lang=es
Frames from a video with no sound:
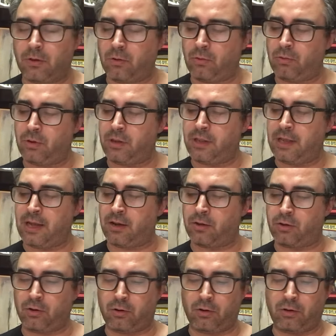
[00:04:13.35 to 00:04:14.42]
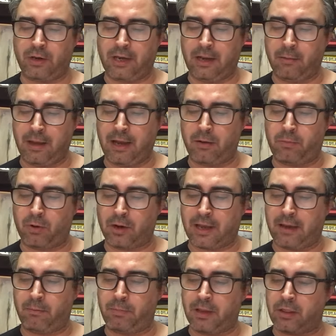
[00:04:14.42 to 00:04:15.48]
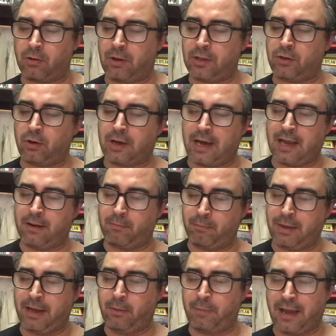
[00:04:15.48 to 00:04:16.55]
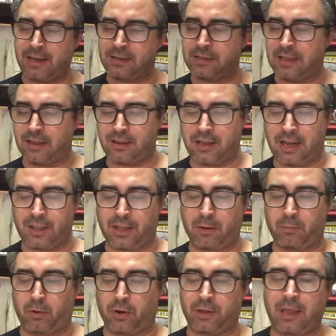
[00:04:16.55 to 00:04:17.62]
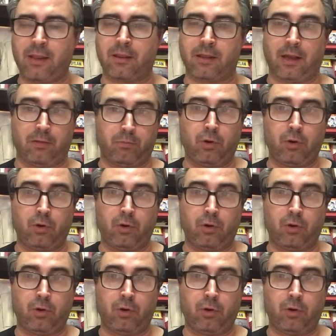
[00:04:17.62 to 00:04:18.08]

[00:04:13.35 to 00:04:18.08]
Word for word: un cierto nivel porque empezó a tocar en big bands de cierta importancia,